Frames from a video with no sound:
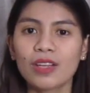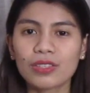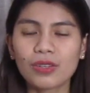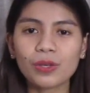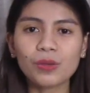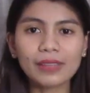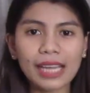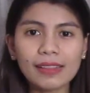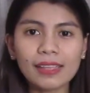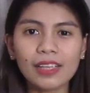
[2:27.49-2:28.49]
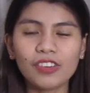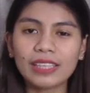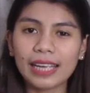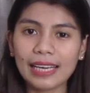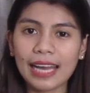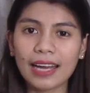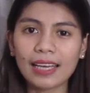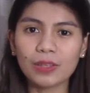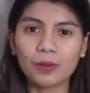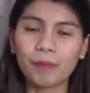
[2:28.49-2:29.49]
So, yung date na yun,
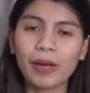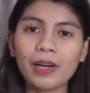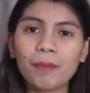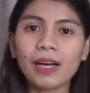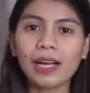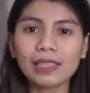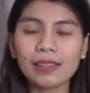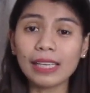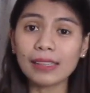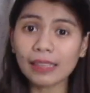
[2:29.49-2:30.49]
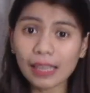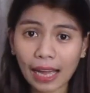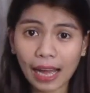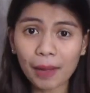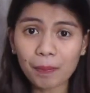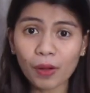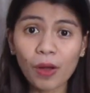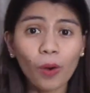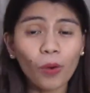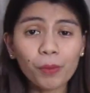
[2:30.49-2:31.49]
kailangan yun para makalculate ng app
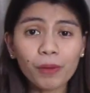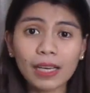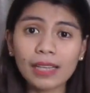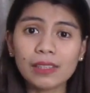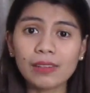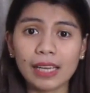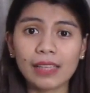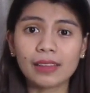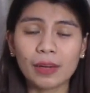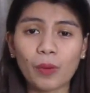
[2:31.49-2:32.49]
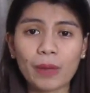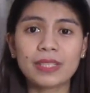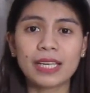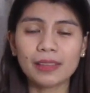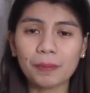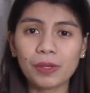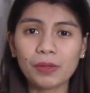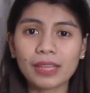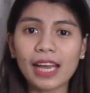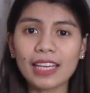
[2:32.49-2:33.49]
or makalculate ng website na
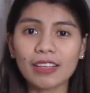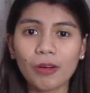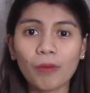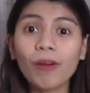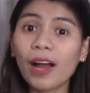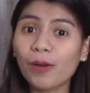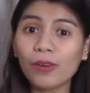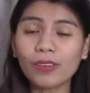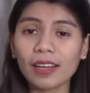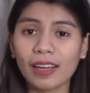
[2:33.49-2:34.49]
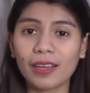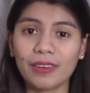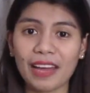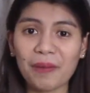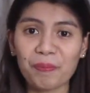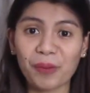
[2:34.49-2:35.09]
pinuntahan nyo kung how long na kayo na